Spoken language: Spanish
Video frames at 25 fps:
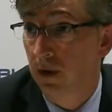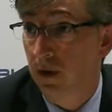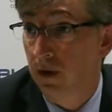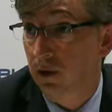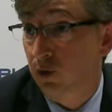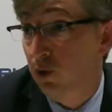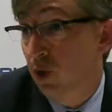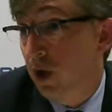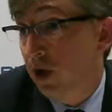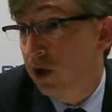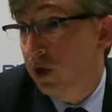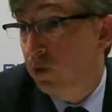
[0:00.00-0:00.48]

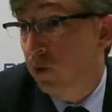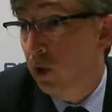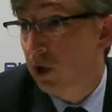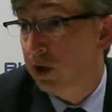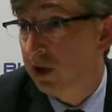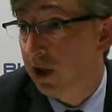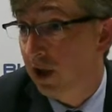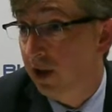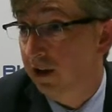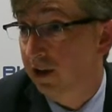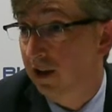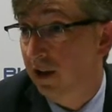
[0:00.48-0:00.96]
es una
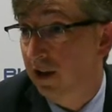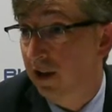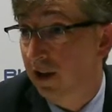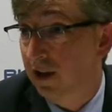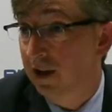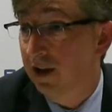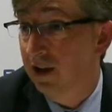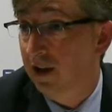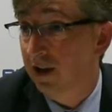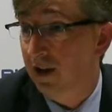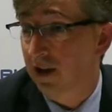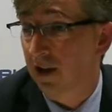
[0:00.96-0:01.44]
respuesta que tiene
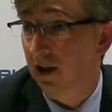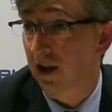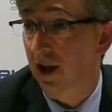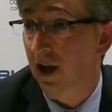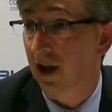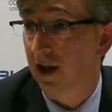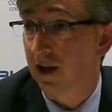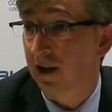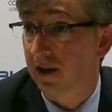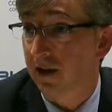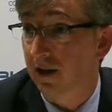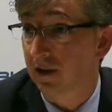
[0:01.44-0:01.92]
que,
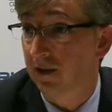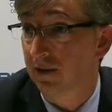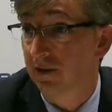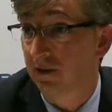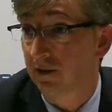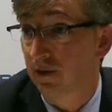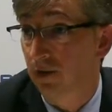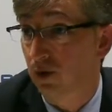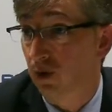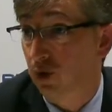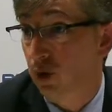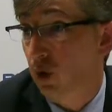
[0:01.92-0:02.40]
dar
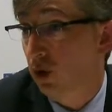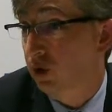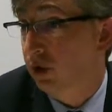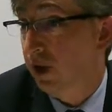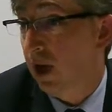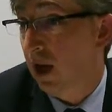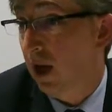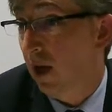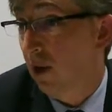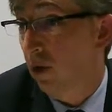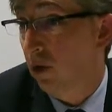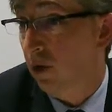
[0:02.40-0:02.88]
su
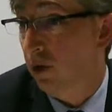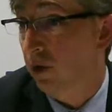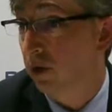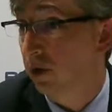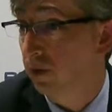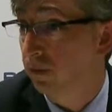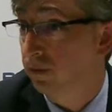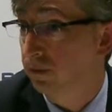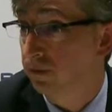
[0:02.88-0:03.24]
entrenador, ¿no?